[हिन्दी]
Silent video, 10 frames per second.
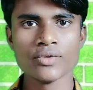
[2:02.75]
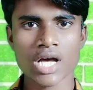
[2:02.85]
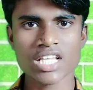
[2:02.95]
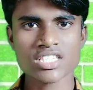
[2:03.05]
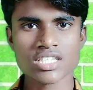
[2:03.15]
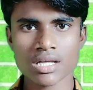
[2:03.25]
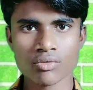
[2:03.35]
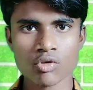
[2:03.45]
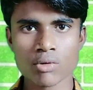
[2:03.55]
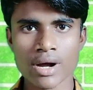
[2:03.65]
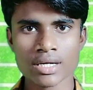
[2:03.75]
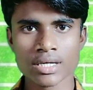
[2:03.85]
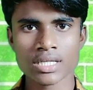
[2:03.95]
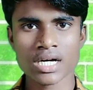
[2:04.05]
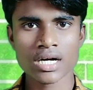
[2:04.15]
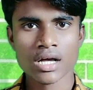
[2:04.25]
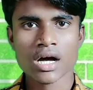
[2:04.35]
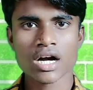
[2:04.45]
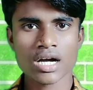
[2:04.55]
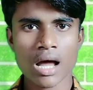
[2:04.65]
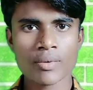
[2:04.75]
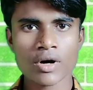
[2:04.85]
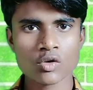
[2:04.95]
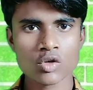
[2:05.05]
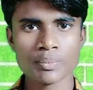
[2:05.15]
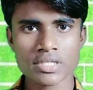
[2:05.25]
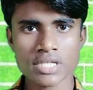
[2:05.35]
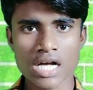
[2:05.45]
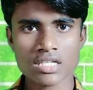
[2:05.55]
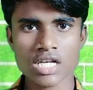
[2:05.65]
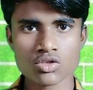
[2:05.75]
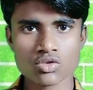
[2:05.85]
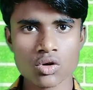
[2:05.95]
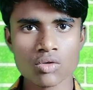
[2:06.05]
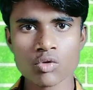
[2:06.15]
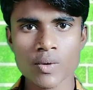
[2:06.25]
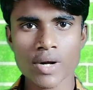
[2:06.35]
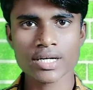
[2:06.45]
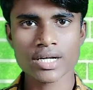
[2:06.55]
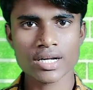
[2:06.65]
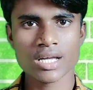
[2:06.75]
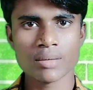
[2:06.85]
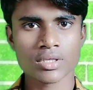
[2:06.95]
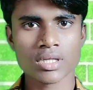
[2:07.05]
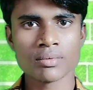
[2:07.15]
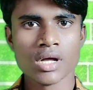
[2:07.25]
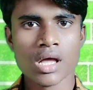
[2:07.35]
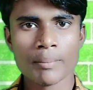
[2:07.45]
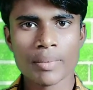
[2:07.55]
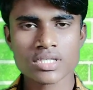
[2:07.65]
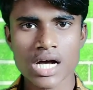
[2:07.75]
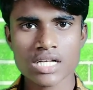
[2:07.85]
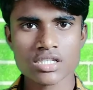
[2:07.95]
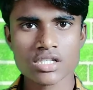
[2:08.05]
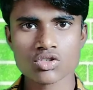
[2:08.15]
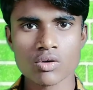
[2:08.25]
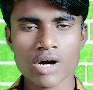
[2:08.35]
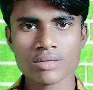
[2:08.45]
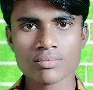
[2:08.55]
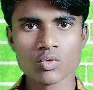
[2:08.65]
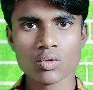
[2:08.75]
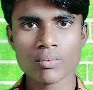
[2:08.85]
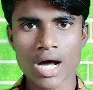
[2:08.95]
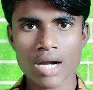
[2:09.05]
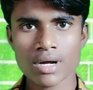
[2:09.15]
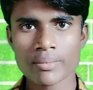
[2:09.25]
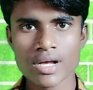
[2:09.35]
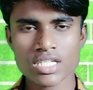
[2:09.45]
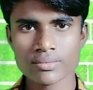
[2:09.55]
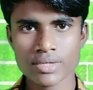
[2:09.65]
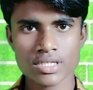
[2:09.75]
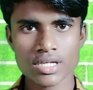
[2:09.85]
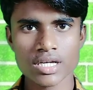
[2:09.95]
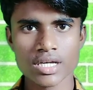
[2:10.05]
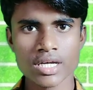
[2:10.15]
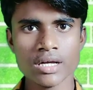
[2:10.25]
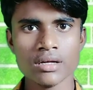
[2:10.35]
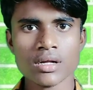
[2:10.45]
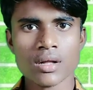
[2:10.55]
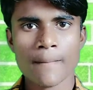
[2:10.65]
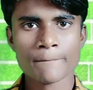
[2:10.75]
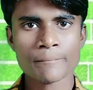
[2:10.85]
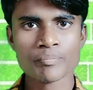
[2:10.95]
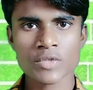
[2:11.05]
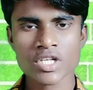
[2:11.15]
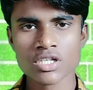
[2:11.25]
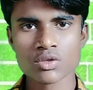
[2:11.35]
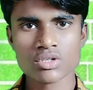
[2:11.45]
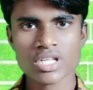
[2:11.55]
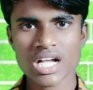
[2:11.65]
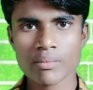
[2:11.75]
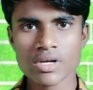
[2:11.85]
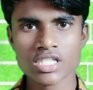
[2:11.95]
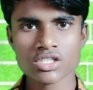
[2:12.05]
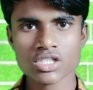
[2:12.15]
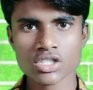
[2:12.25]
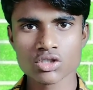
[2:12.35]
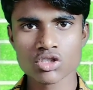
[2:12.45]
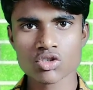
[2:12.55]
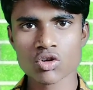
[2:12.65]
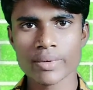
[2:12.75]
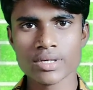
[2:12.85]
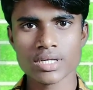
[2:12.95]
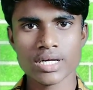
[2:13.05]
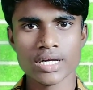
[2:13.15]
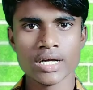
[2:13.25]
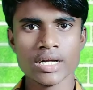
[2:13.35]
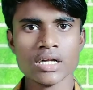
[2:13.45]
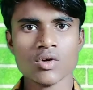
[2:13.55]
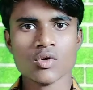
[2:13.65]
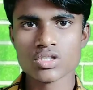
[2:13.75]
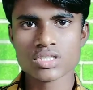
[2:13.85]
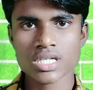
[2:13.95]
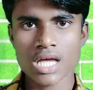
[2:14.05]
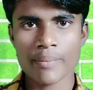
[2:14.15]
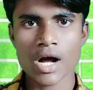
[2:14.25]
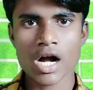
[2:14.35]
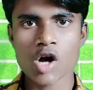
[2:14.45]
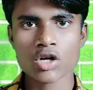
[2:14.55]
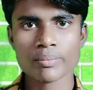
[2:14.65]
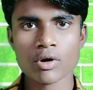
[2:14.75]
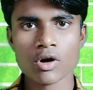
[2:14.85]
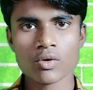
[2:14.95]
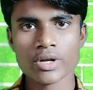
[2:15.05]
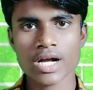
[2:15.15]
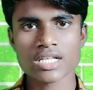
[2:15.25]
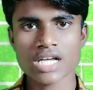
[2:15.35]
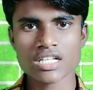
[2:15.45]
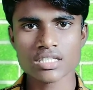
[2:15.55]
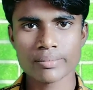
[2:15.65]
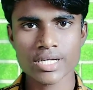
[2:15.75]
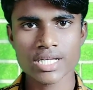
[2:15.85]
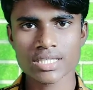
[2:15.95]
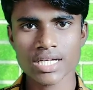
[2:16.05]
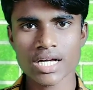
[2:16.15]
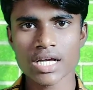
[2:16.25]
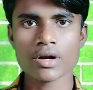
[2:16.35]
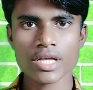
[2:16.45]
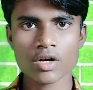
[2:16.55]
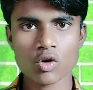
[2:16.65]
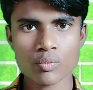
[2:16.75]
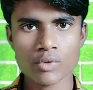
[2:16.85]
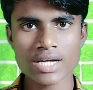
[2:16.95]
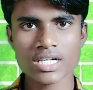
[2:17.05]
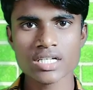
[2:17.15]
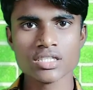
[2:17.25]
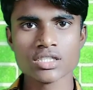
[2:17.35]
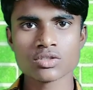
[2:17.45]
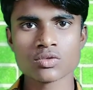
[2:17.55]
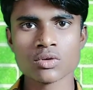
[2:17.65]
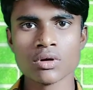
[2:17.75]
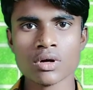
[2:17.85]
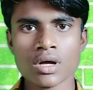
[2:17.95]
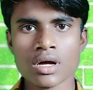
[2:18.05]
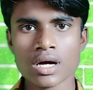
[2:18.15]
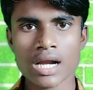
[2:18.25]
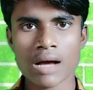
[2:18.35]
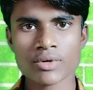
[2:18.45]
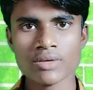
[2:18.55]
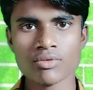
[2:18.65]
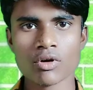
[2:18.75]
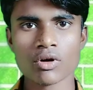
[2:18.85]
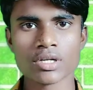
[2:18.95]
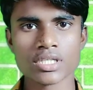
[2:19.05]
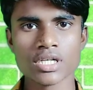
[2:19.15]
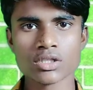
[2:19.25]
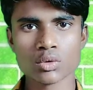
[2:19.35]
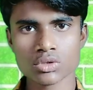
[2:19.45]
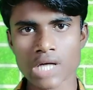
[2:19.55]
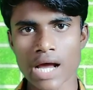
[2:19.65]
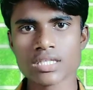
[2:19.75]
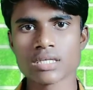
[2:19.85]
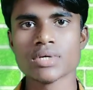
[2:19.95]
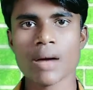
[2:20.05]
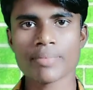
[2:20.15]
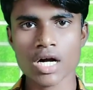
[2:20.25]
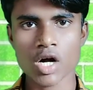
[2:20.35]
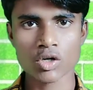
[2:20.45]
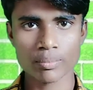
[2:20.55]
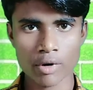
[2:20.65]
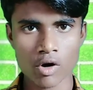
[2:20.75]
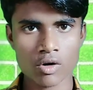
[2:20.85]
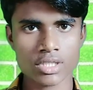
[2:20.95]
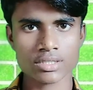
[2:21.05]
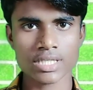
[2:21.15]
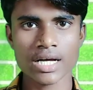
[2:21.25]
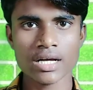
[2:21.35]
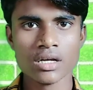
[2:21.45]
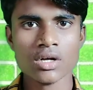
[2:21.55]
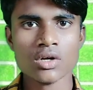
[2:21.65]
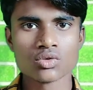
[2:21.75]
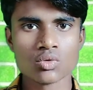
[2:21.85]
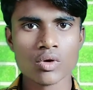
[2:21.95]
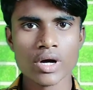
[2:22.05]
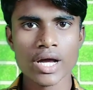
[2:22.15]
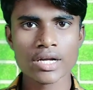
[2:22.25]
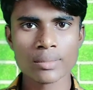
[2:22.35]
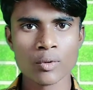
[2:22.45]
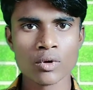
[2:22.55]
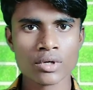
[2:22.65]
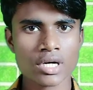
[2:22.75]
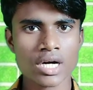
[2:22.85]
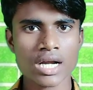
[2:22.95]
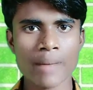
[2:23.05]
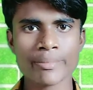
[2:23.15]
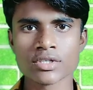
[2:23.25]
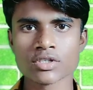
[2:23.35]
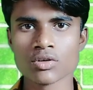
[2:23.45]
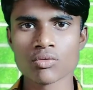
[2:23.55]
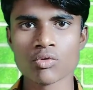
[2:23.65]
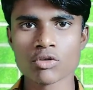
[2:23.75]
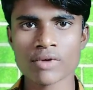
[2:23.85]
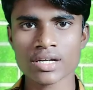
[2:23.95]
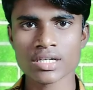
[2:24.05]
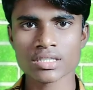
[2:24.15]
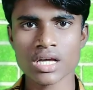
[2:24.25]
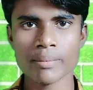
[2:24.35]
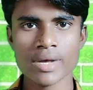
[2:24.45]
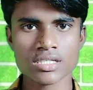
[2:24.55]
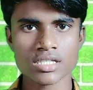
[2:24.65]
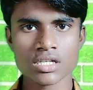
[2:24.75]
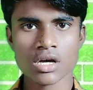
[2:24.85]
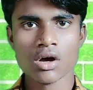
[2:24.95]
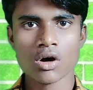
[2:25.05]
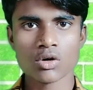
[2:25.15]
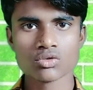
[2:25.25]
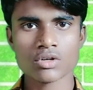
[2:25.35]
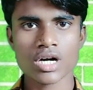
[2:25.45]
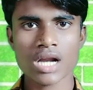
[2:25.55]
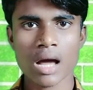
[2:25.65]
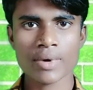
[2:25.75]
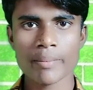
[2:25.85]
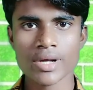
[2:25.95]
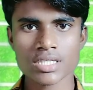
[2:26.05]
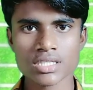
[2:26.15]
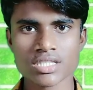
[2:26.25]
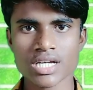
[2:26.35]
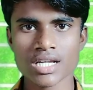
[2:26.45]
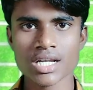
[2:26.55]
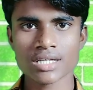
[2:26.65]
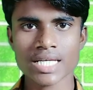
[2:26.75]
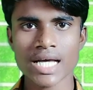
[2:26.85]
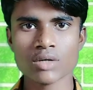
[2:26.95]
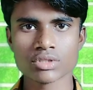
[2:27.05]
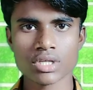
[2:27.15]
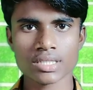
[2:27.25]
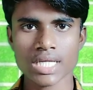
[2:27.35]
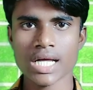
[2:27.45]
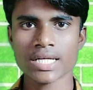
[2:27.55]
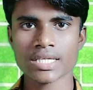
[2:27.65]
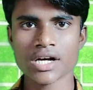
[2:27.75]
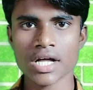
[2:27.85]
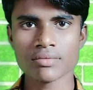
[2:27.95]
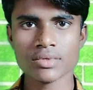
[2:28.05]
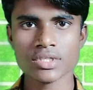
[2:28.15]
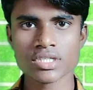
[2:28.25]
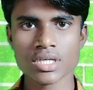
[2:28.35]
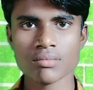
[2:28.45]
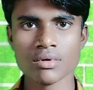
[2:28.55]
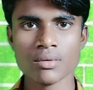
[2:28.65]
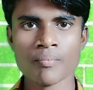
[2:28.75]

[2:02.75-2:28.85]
ज़्यादा से ज़्यादा फॉरवर्ड करना अगर आप हर रोज़ पचास या सौ फॉरवर्ड कर रहे हैं मतलब पचास से सौ आदमी को बार बार मैसेज भेज रहे हैं किसी दूसरे का मैसेज किसी दूसरे को भेज रहे हैं तो इससे आपका अकाउंट ब्लॉक होने का चांस बढ़ जाता है और एक और पॉइंट है जिसको अगर आप नहीं फॉलो करते हैं तो उस कारण से भी आपका अकाउंट ब्लॉक हो सकता है तो वो है रिपोर्ट अगर आप किसी को फॉरवर्ड करते हैं मैसेज और उसको अगर आपका मैसेज अच्छा नहीं लगता है उसे लगता है कि आदमी जिसे हमें